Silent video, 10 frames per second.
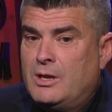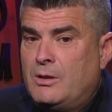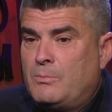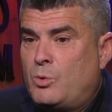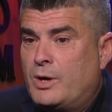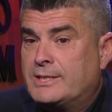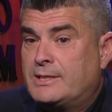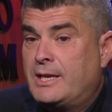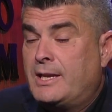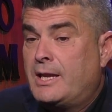pues
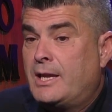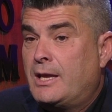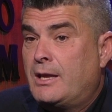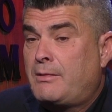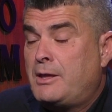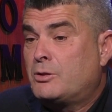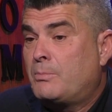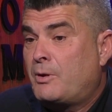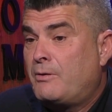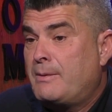tiene ciertos
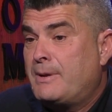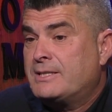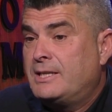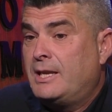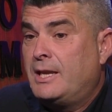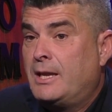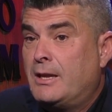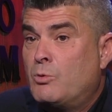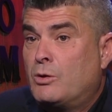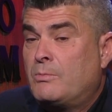problemas y,
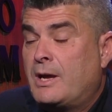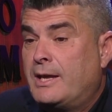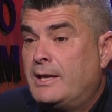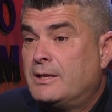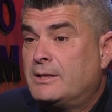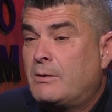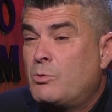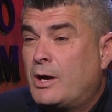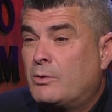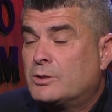bueno, hay que intentar
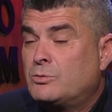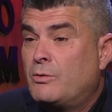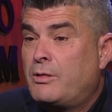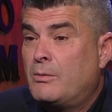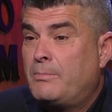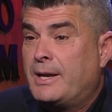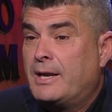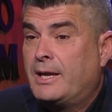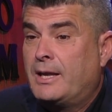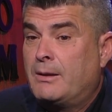buscar una solución para
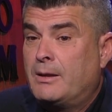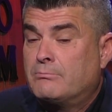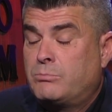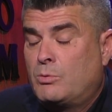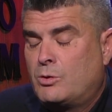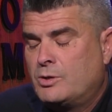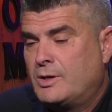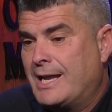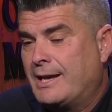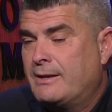que
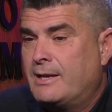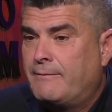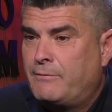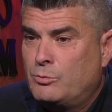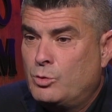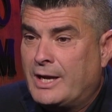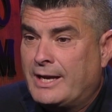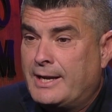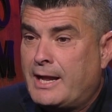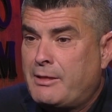pues las, futuras
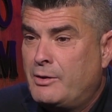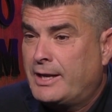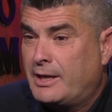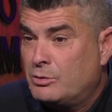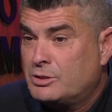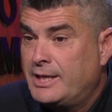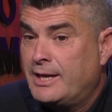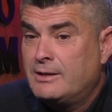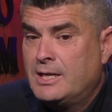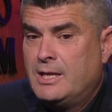generaciones que nos
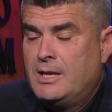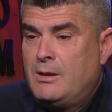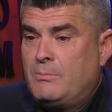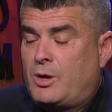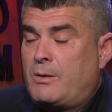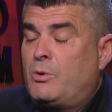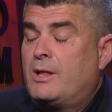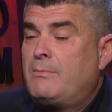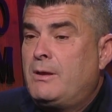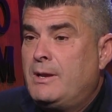sigan porque pues
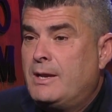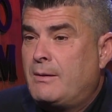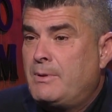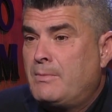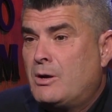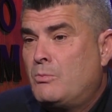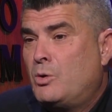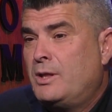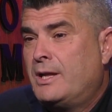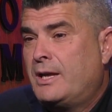puedan vivir la misma
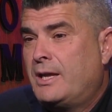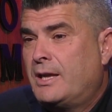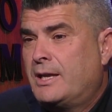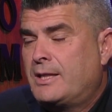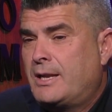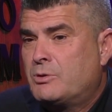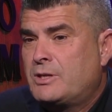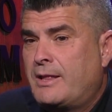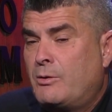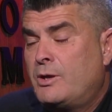comodidad que, que tenemos
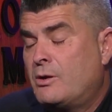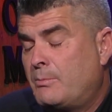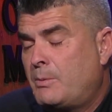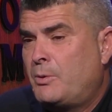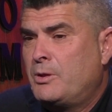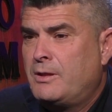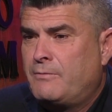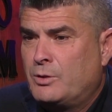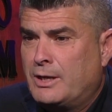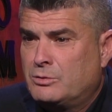hoy o que hemos podido
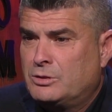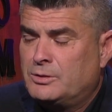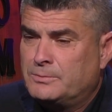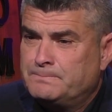disfrutar nosotros.